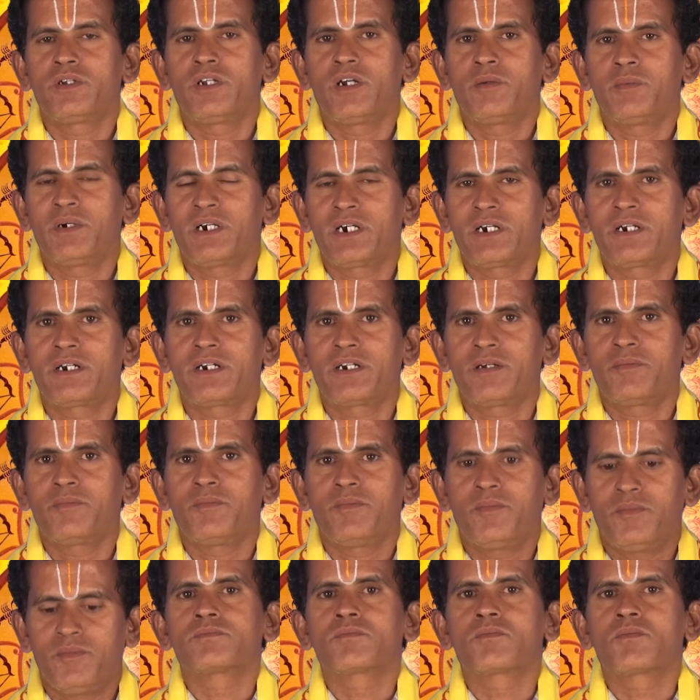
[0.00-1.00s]
யமகண்டம்
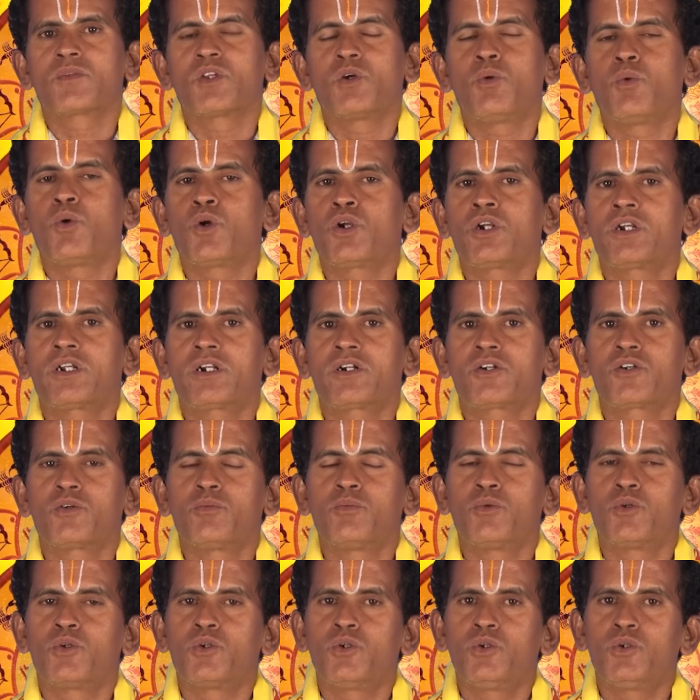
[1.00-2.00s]
ஒன்று டு
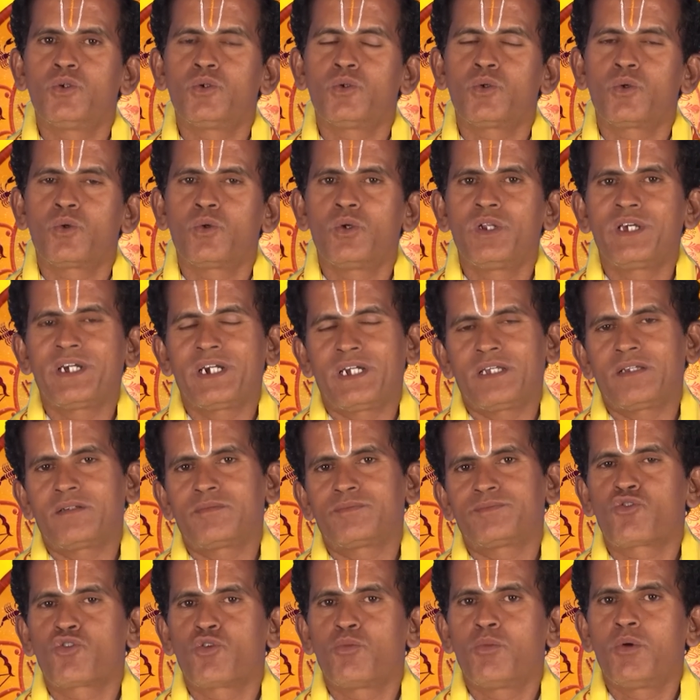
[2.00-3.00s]
மூணு புளிகை
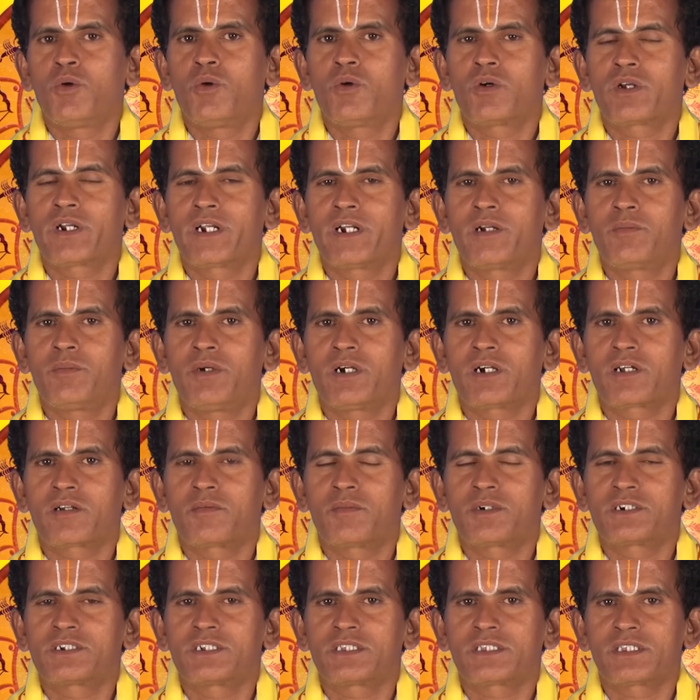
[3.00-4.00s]
சுபவரைன்னு பார்க்குற
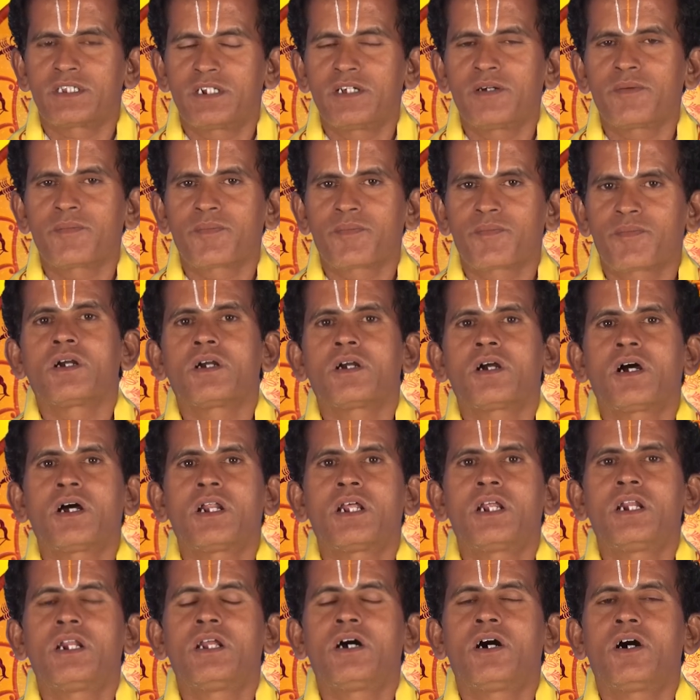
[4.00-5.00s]
பட்சத்தில்
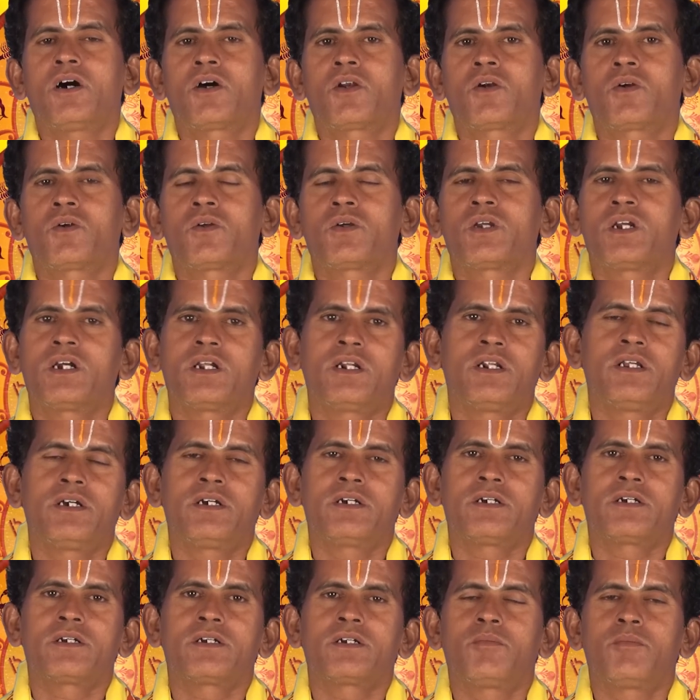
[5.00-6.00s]
காலையில் ஆறு டு ஏழு
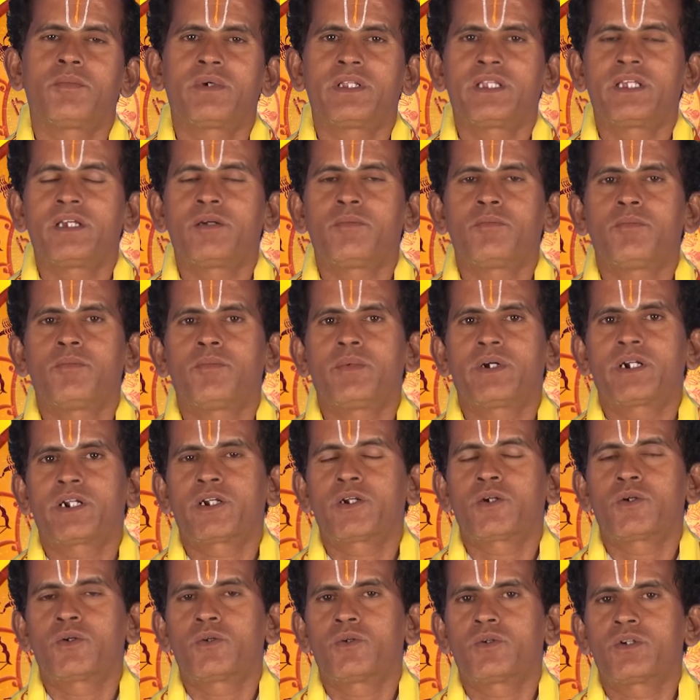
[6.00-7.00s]
மதியம்
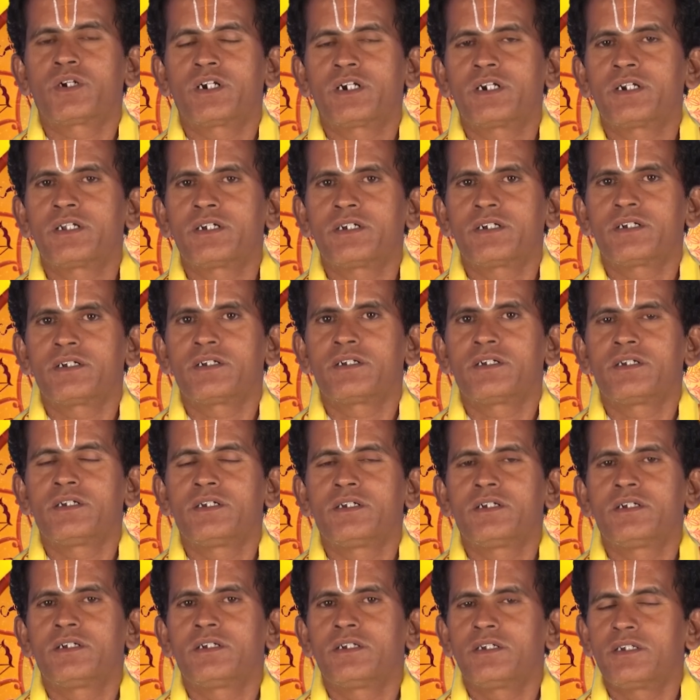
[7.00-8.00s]
பன்னெண்டு டு ரெண்டு
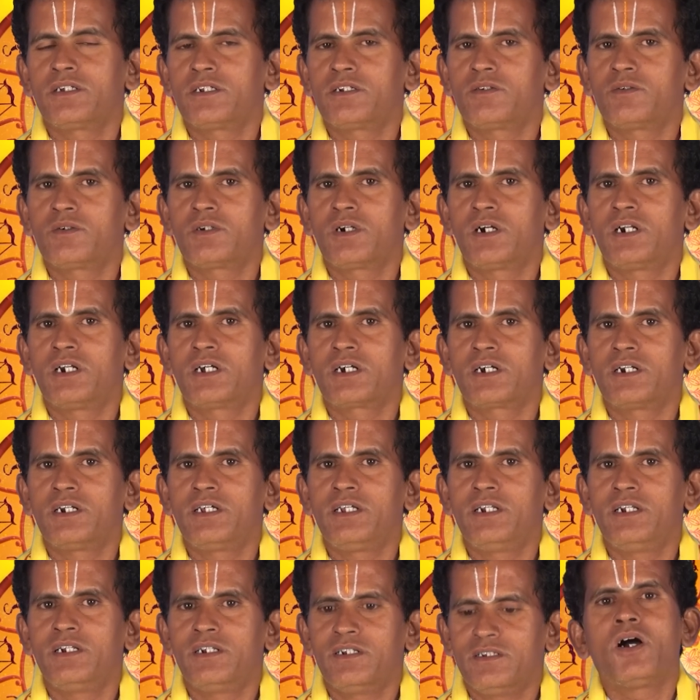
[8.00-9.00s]
இரவு
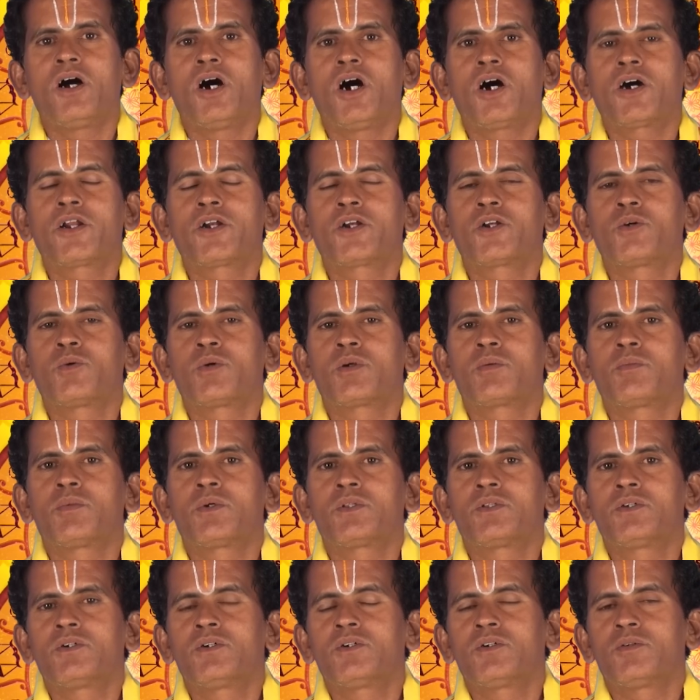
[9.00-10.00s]
காலங்களில் ஆறு டு
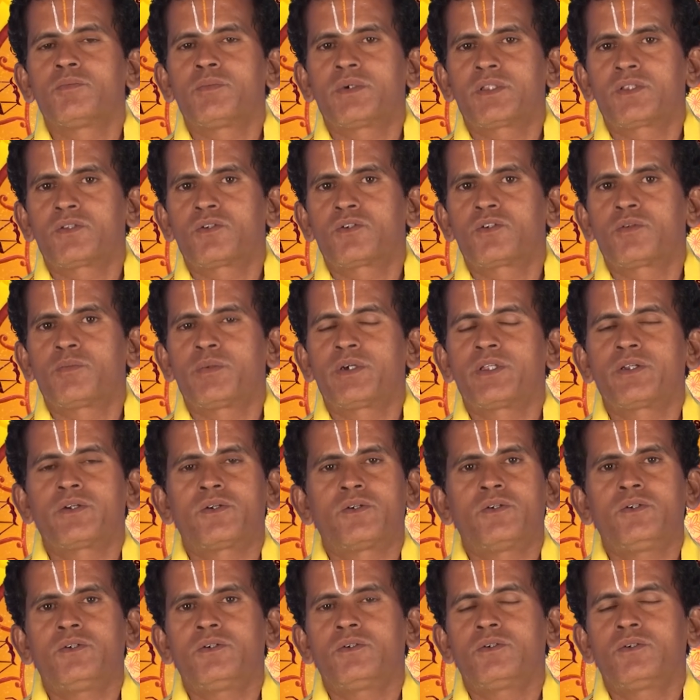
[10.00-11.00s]
ஒன்பது பத்து டு
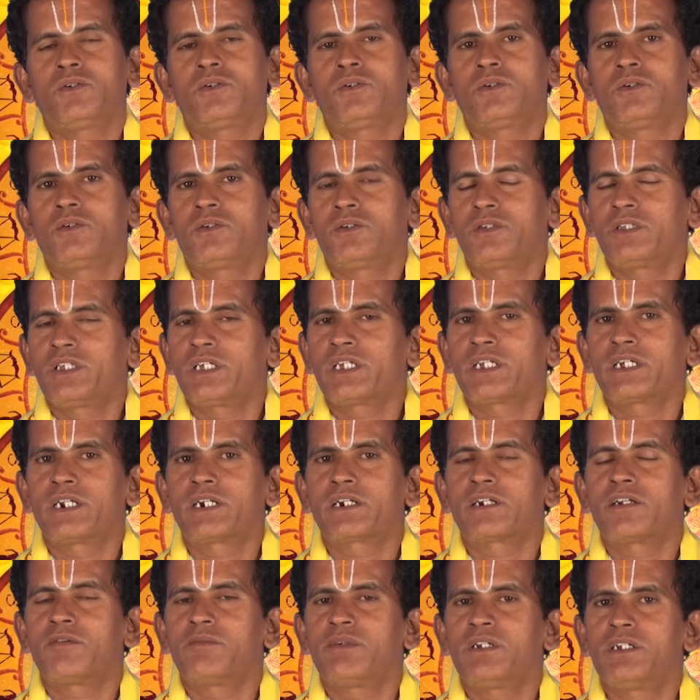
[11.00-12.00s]
பதினொன்று
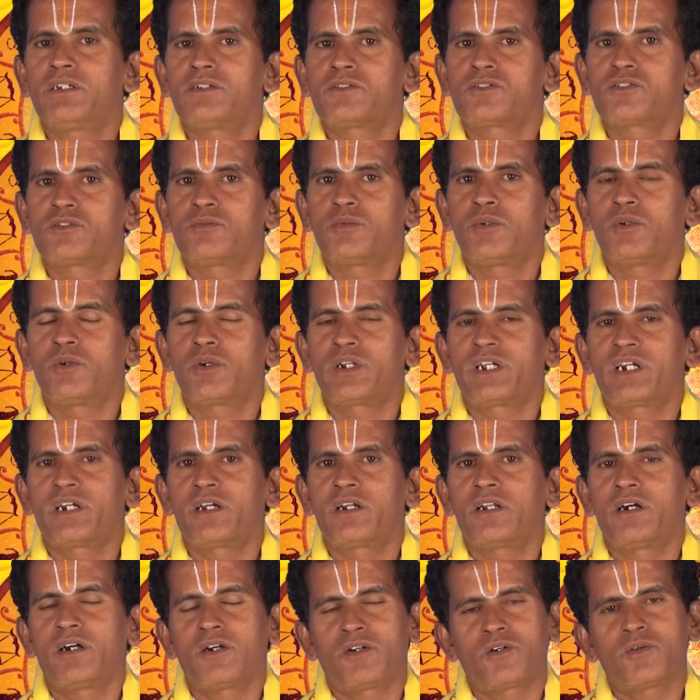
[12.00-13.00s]
திங்கட்கிழமை
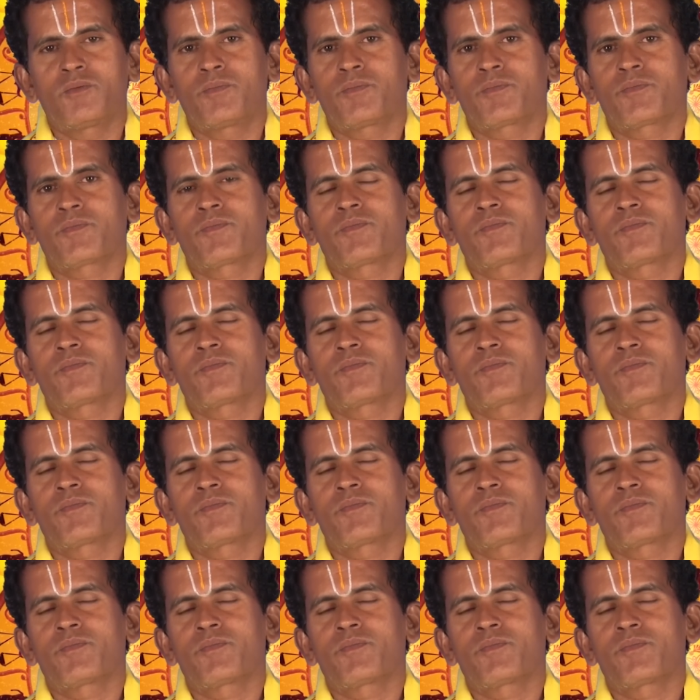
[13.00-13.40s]
சுபகுறைகளாகும்